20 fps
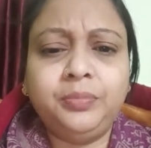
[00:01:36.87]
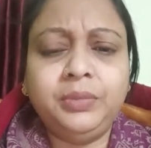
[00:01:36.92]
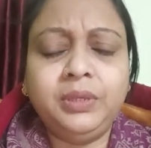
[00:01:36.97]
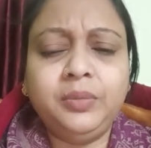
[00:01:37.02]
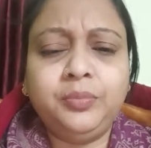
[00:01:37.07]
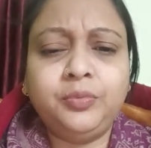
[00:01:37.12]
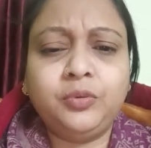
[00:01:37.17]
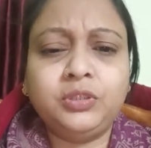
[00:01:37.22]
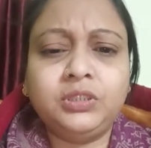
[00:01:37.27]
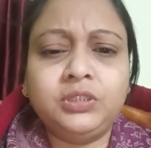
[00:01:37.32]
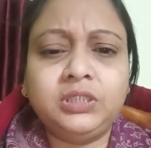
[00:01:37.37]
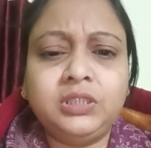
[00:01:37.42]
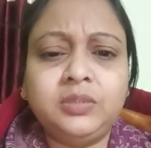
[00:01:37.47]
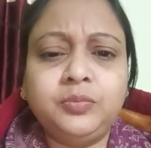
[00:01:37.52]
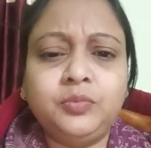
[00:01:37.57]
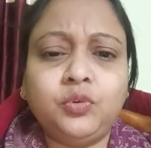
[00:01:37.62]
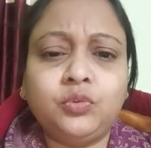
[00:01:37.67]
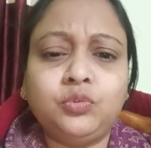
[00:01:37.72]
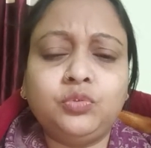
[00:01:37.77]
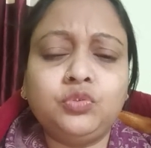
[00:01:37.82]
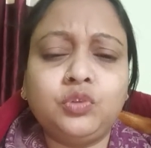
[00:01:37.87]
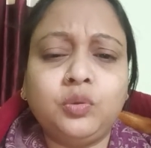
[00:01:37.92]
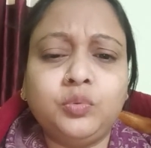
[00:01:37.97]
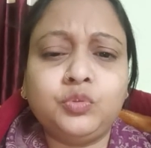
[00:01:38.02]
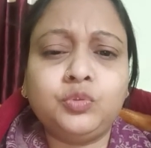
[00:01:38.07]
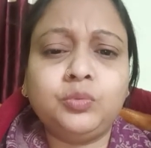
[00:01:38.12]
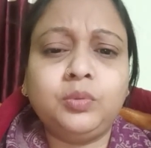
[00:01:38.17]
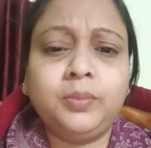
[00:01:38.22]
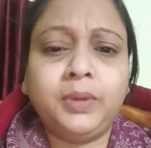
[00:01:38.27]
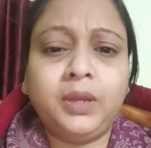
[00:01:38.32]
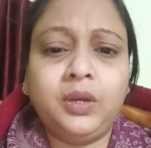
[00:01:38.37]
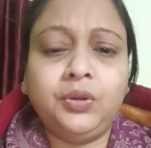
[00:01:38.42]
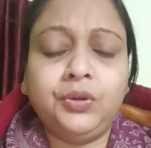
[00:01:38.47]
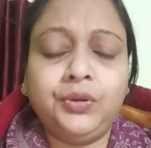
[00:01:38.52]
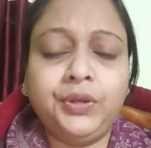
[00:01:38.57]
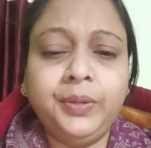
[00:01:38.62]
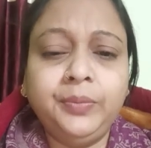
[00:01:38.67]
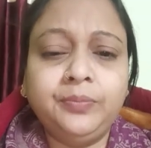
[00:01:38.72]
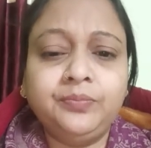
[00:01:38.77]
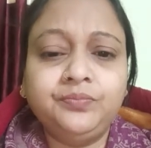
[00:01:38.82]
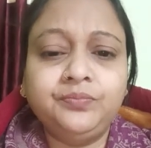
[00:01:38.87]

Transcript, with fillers: বি পজিটিভ কত সবসময় ভালো হয়